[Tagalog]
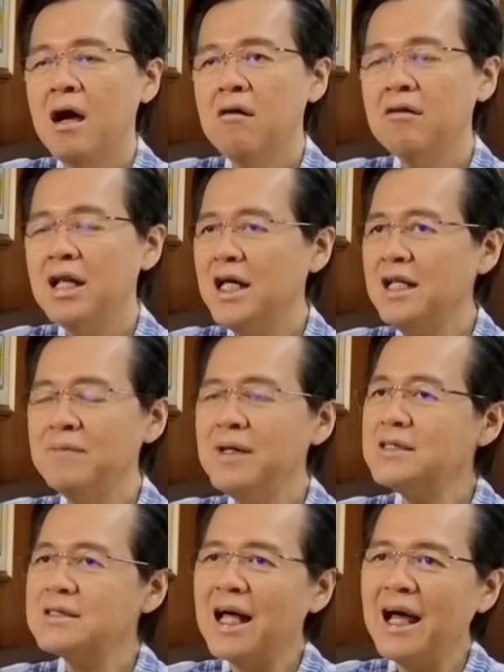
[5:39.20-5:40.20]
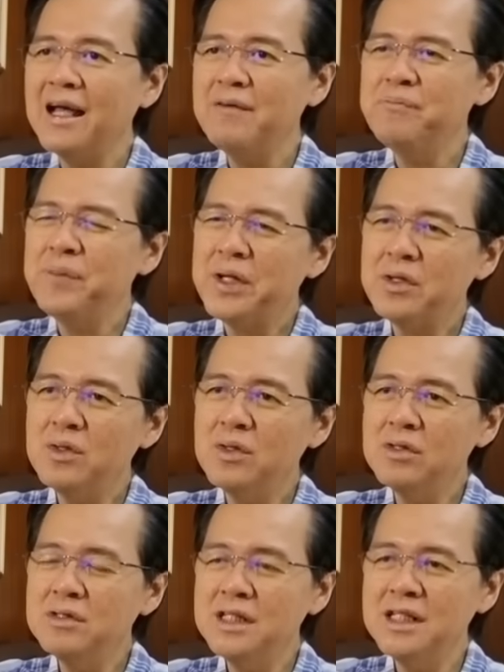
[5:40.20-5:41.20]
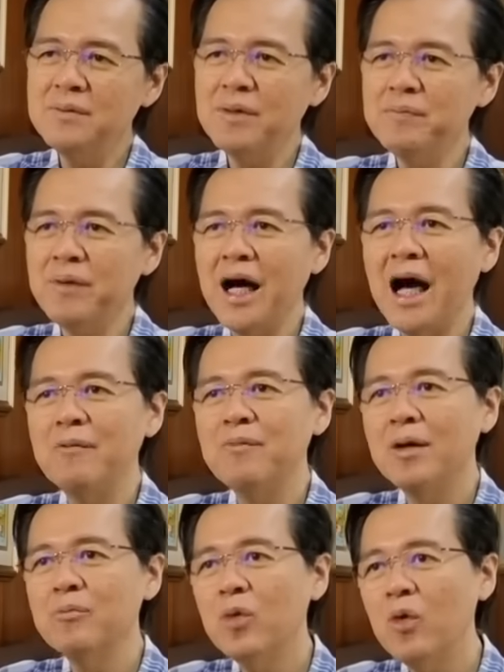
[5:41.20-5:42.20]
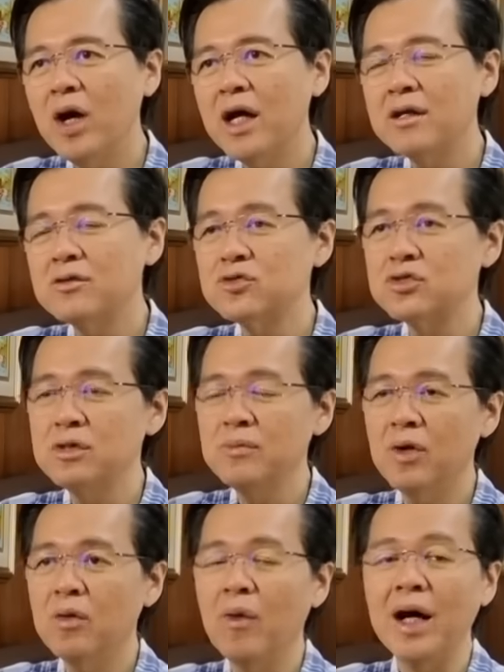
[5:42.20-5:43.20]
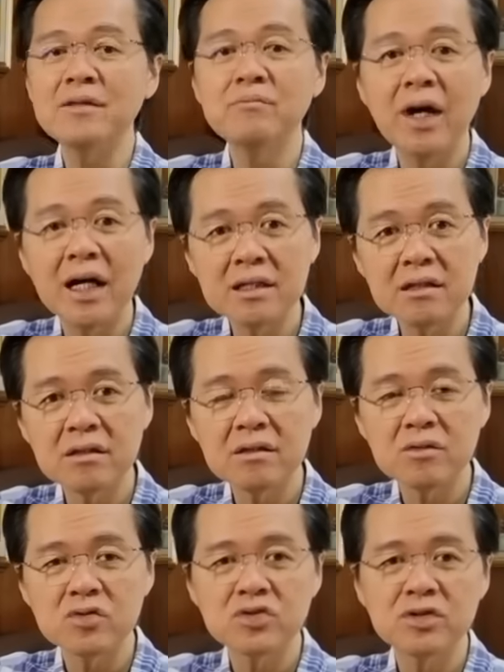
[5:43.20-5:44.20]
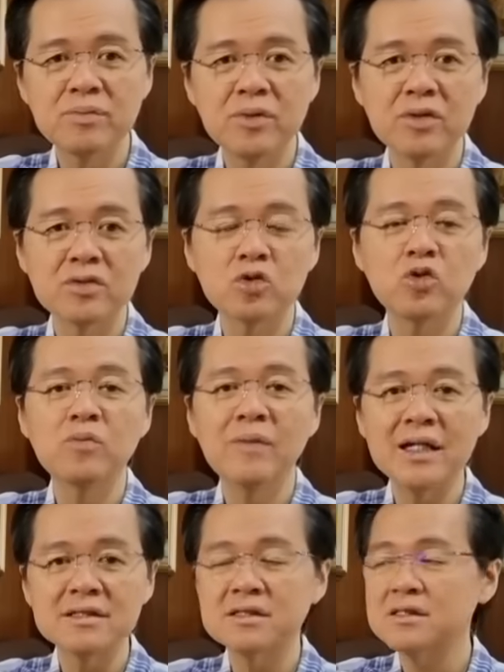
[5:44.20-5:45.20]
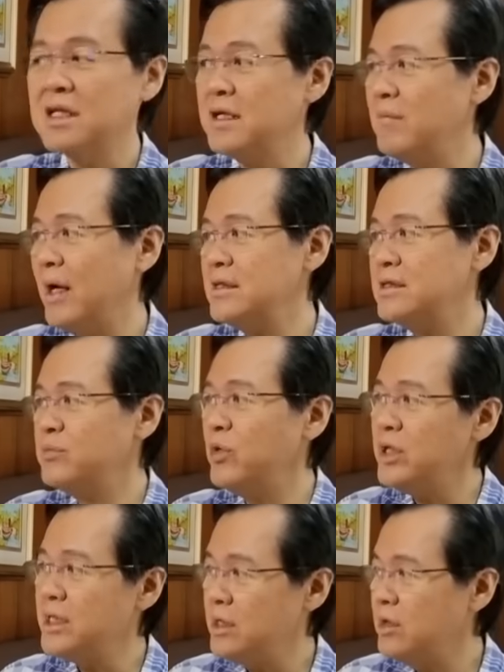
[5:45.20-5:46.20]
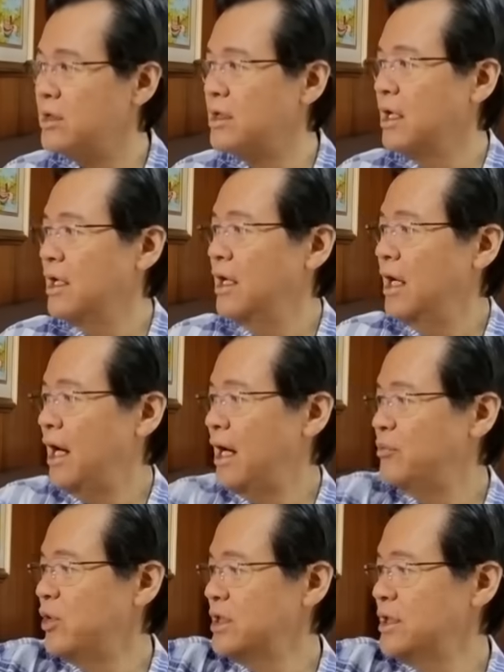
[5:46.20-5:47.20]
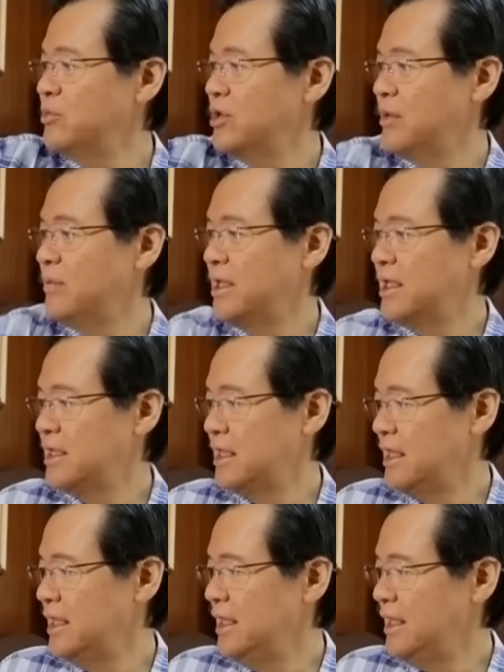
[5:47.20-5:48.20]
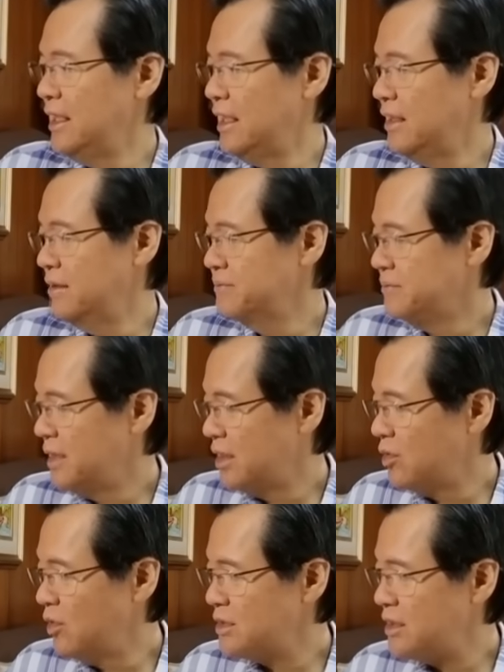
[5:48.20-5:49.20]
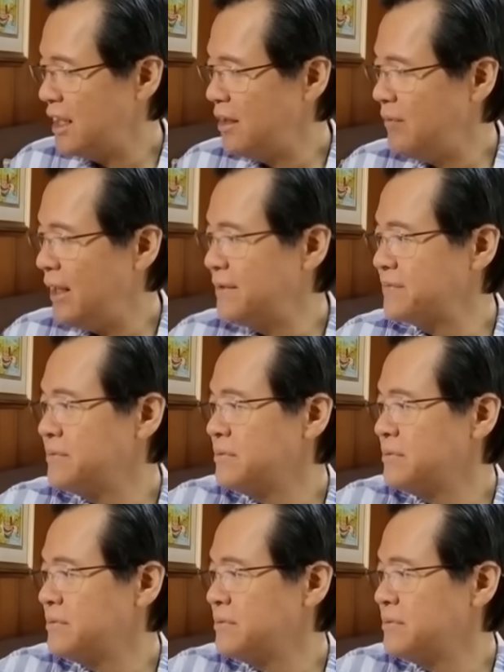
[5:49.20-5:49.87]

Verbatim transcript: wala namang time pero hindi naman panghabang buhay. Gusto mo 1 month, gusto mo 2 months, 3 months, pwede yon. Uh, ah, pwede mo naman itigil eh. Itong isa naman,